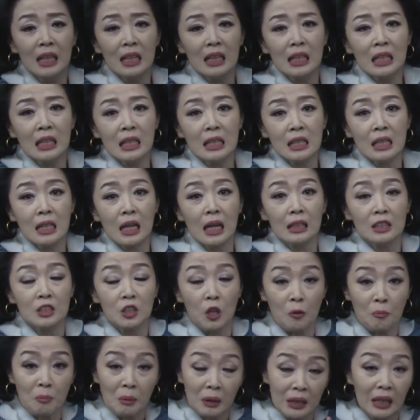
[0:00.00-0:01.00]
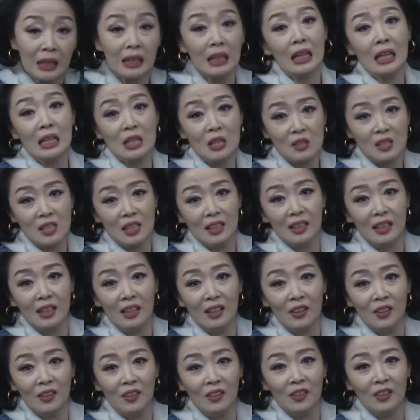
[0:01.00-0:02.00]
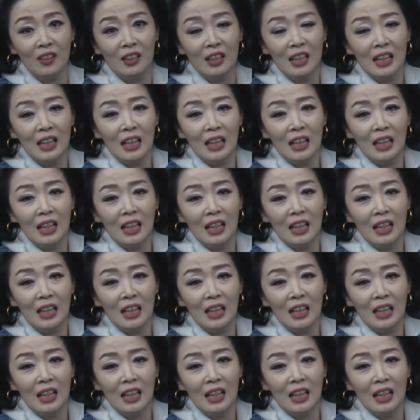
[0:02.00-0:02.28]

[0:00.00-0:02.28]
인기가 정말 대단했었잖아요